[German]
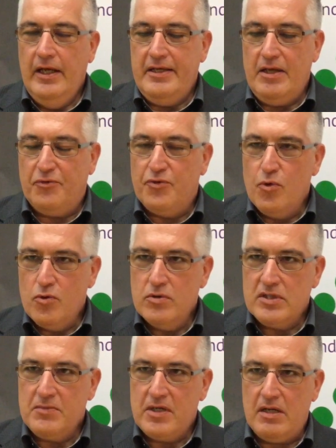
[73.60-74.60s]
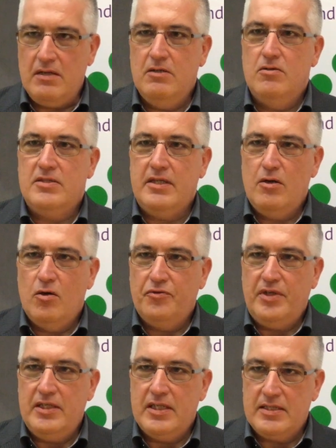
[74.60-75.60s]
Der Fokus im
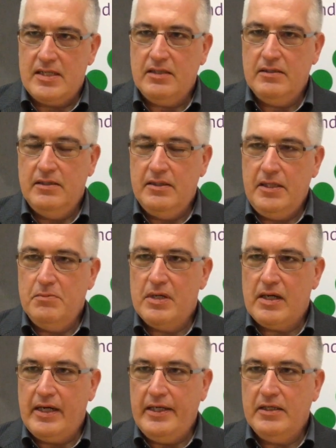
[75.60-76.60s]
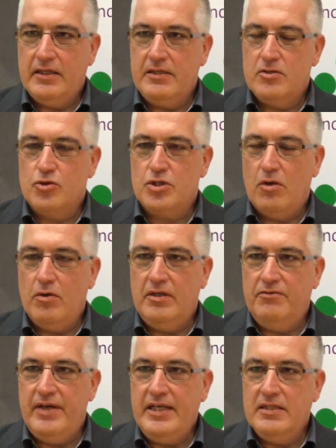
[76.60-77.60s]
Krankenhauseinkauf geht tatsächlich in den Bereich reinzuschauen,
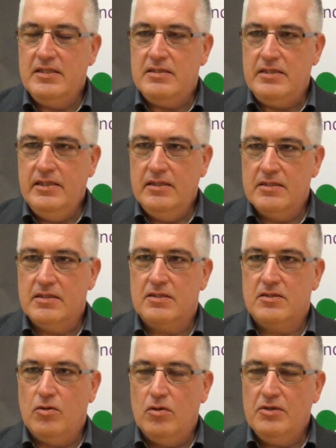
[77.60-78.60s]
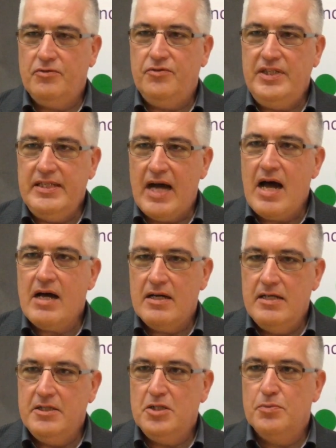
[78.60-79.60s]
in welchen Siegeln ist es dort, wie
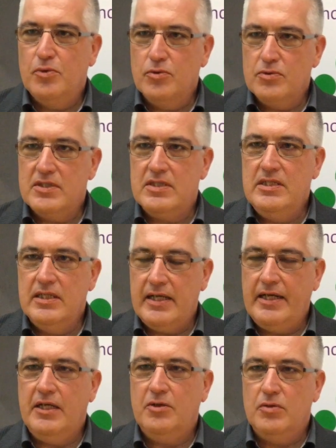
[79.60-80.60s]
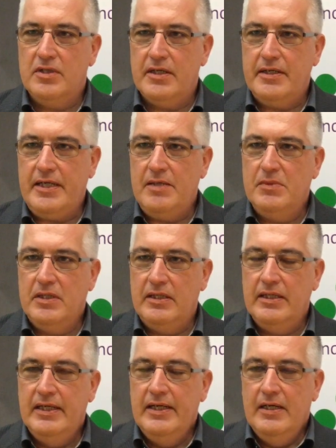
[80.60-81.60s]
nachhaltig produzieren eigentlich
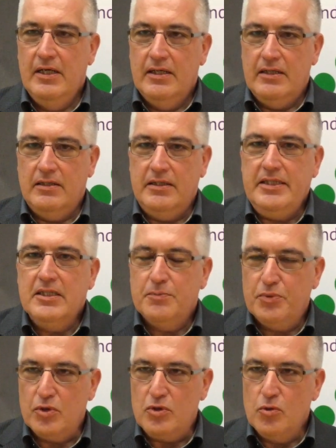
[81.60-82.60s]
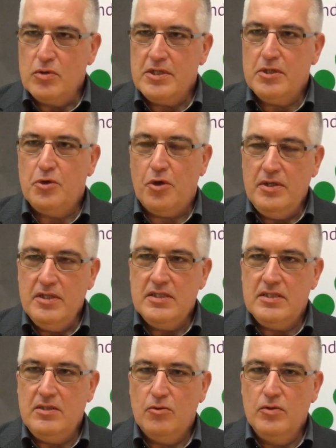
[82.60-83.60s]
Unternehmen äh, ihre Produkte,
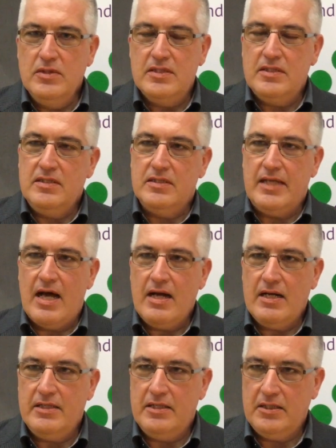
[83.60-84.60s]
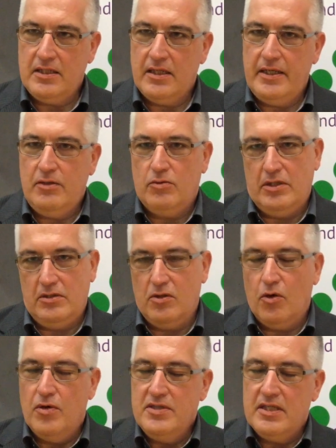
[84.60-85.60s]
können sie uns diese Nachhaltigkeit oder
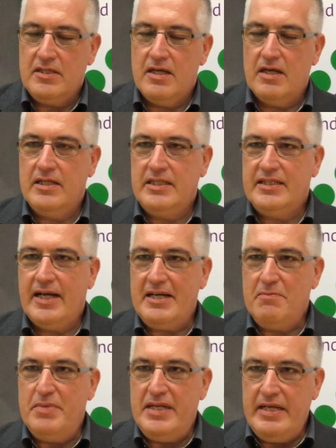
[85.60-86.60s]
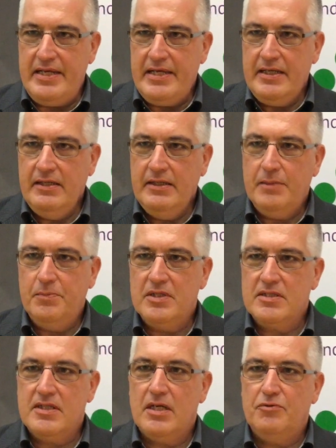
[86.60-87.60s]
diese geäußerten Nachhaltigkeiten belegen?
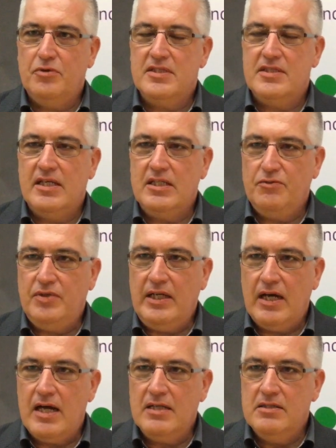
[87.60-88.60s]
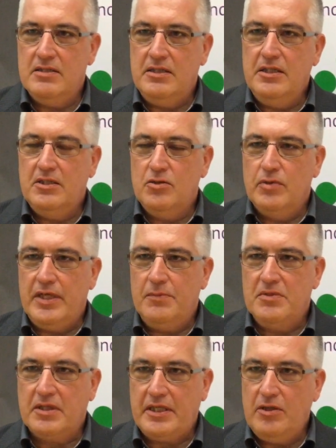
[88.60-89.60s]
Gibt es dafür Zertifikate, die nicht nur
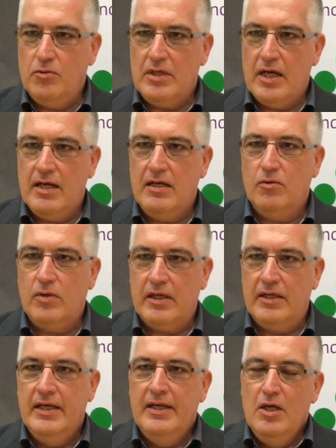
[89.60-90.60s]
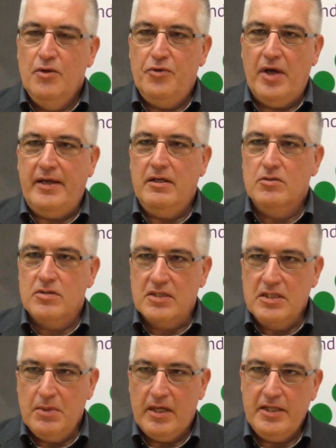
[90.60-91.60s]
eben regional oder für einen
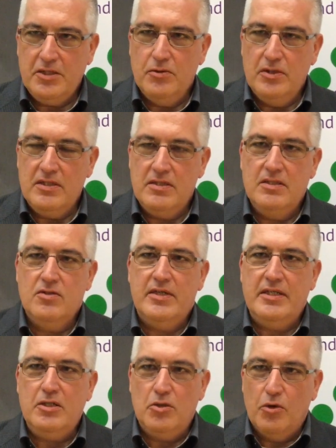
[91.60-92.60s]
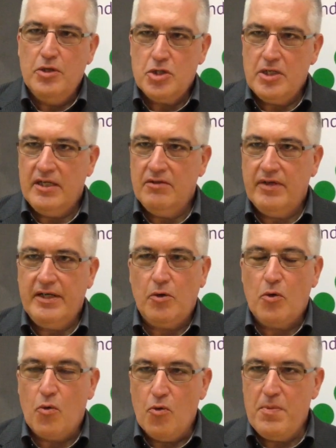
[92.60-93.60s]
Industriebereich gültig sind, sondern die
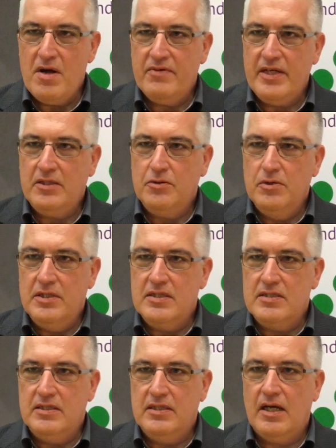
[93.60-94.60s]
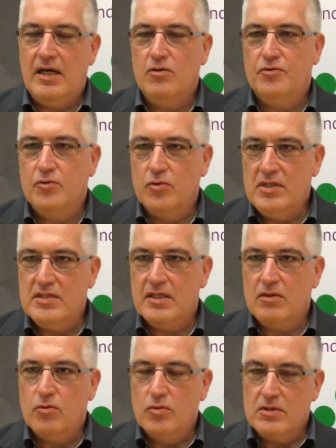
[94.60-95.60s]
deutschlandweit, europaweit gültig sind, gerade aufgrund
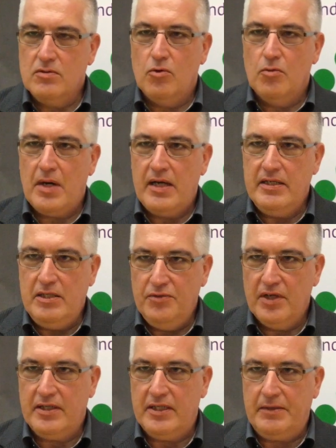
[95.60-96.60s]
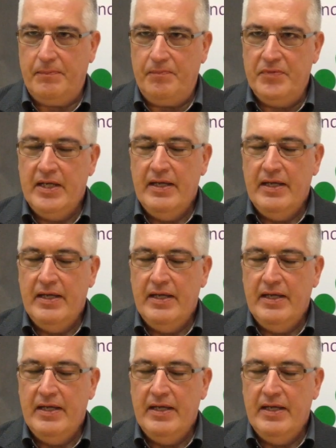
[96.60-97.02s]
dieser großen globalen Lieferketten?